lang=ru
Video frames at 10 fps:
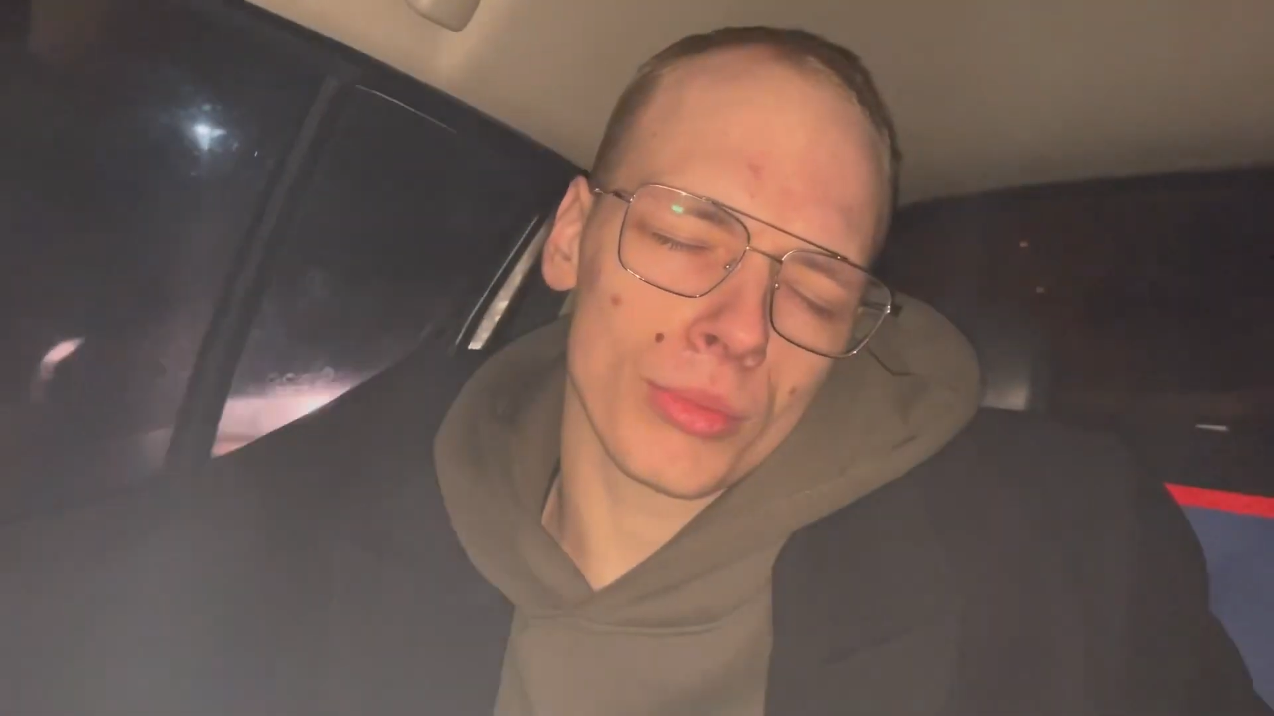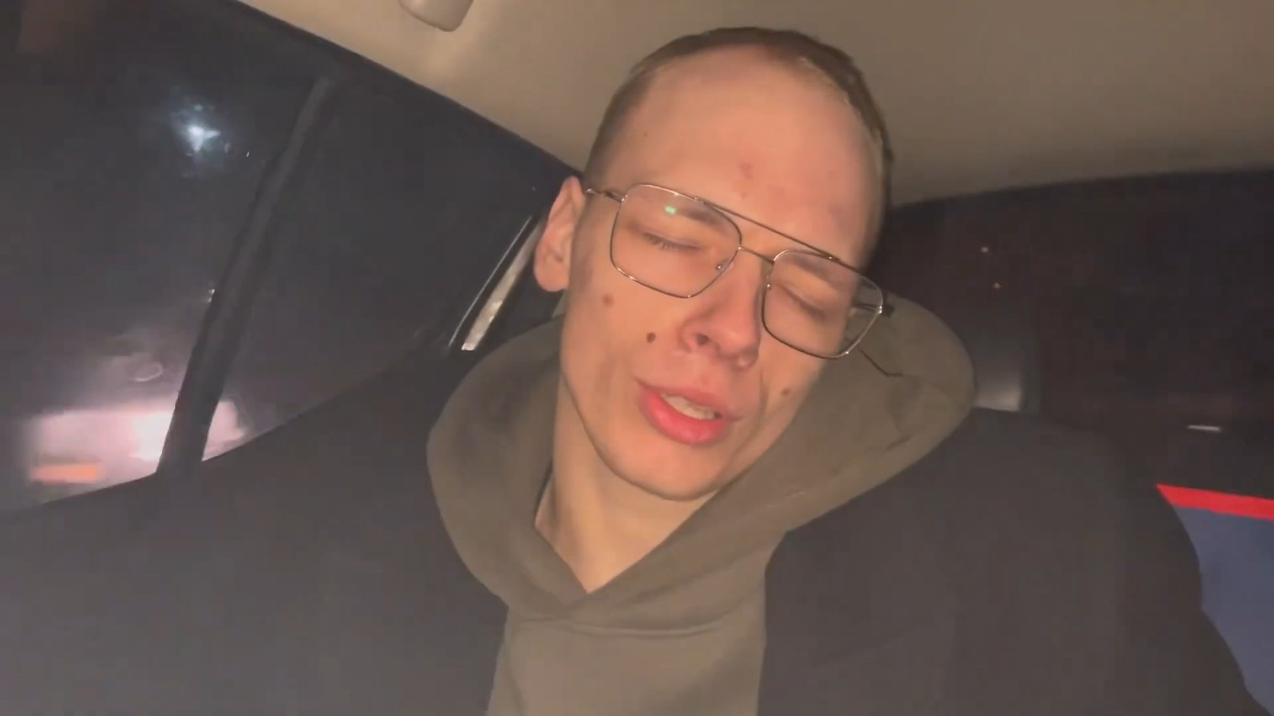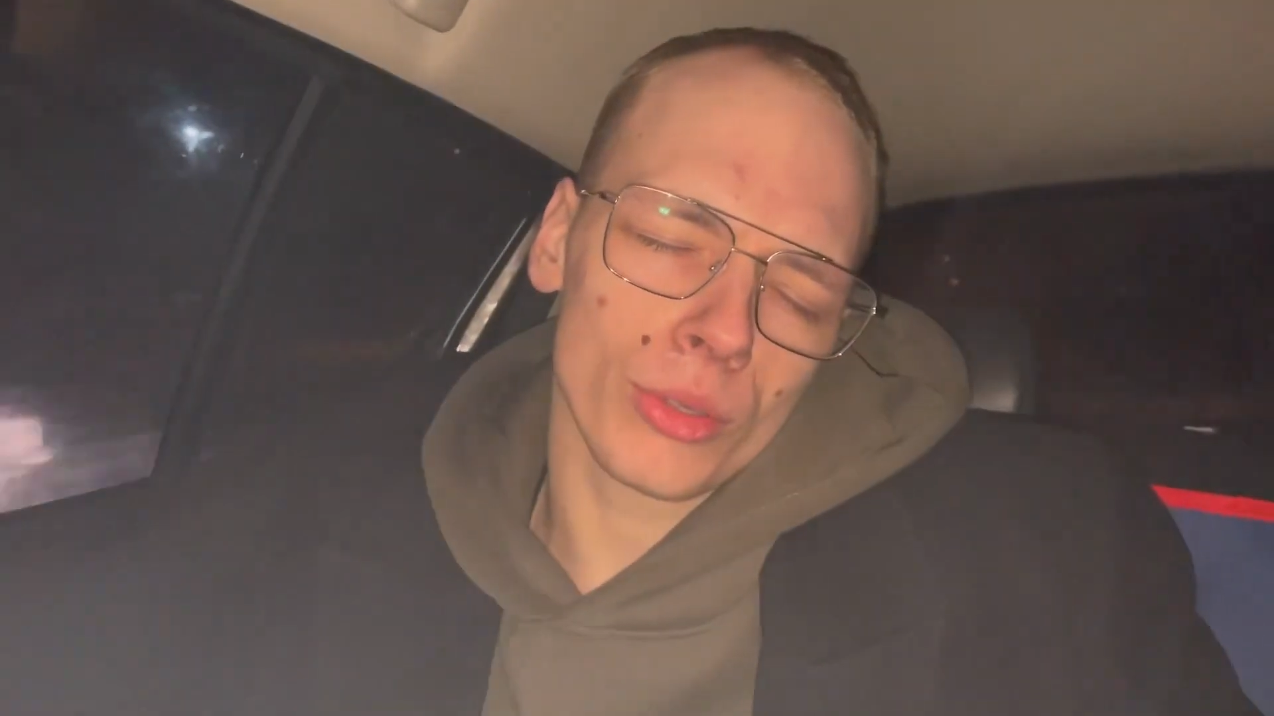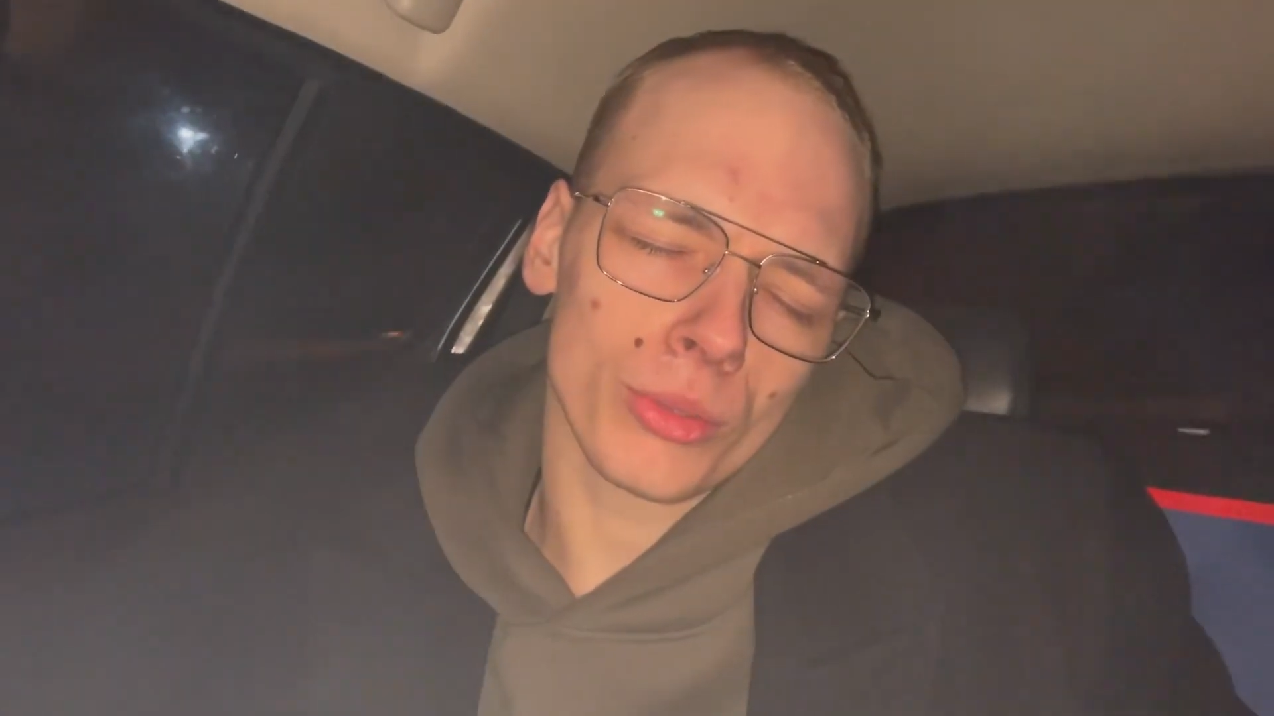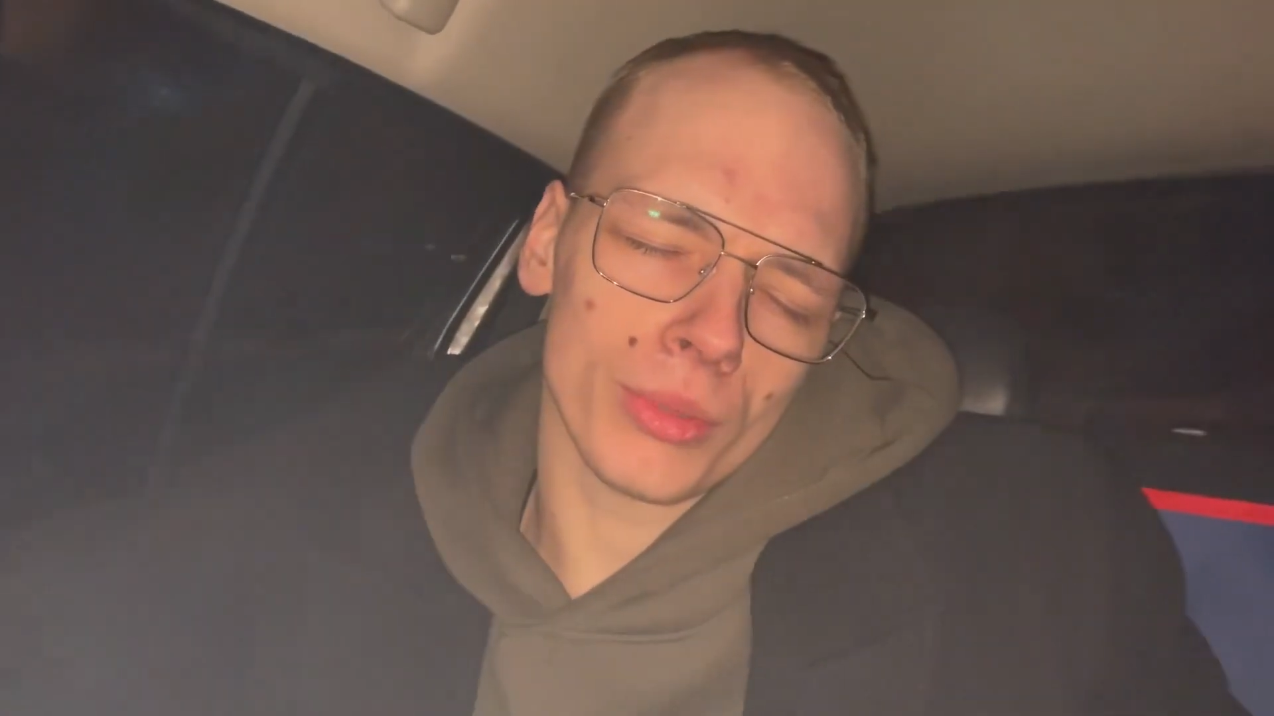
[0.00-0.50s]

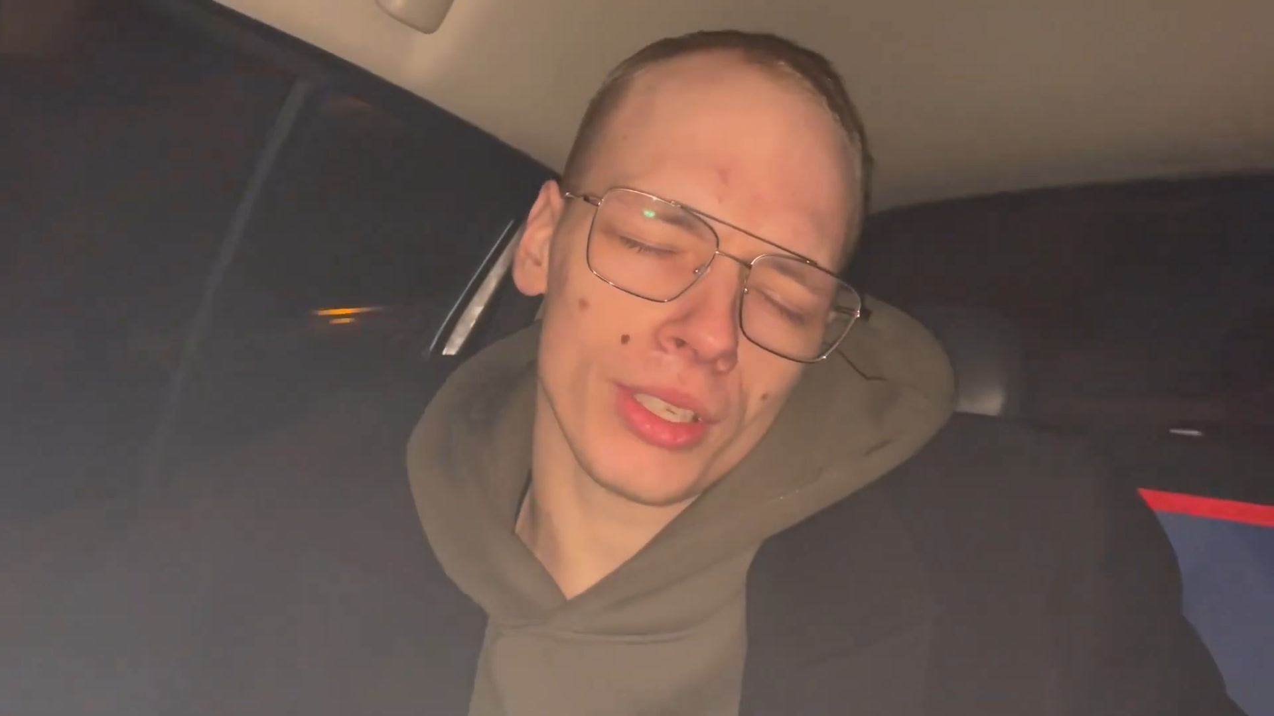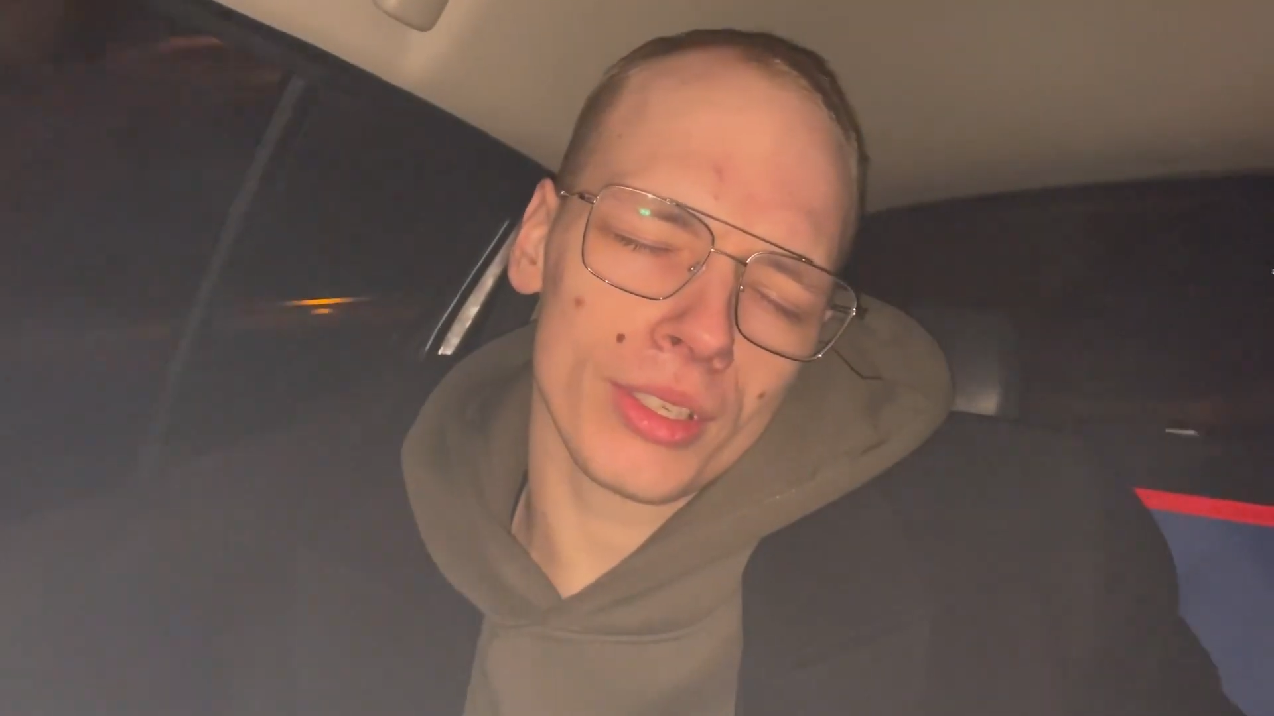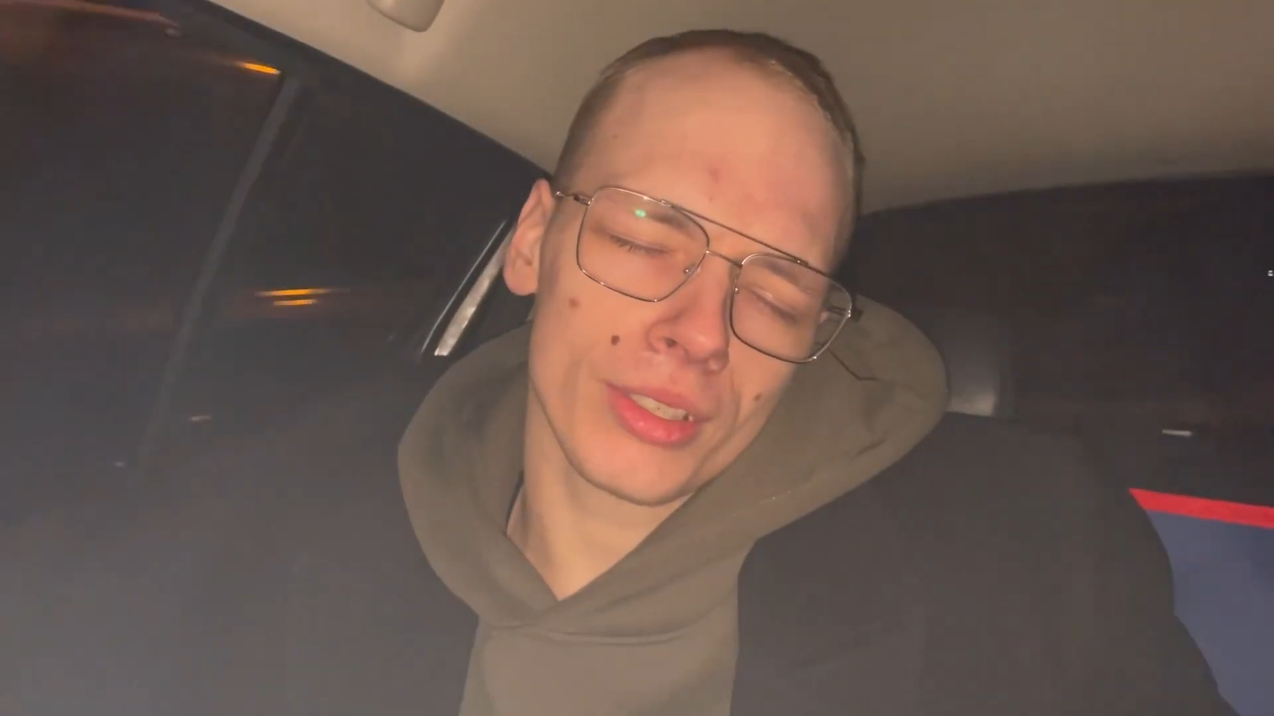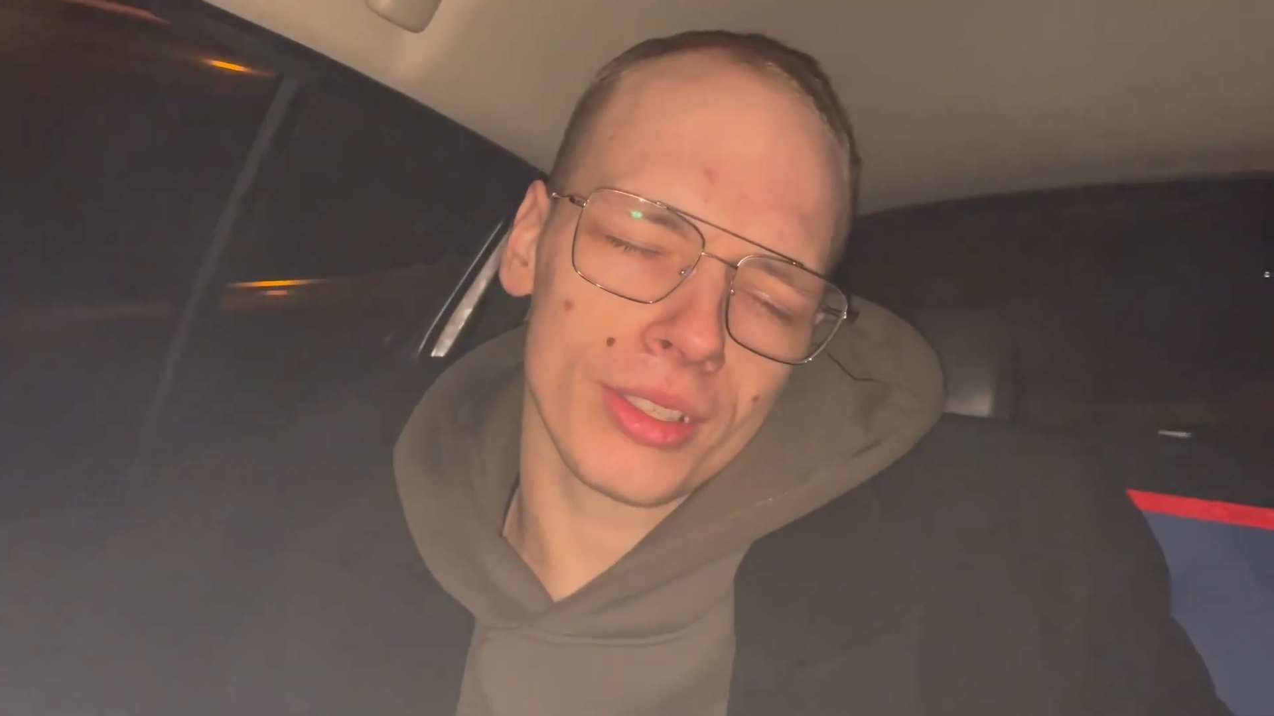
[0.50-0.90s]
малой, блядь?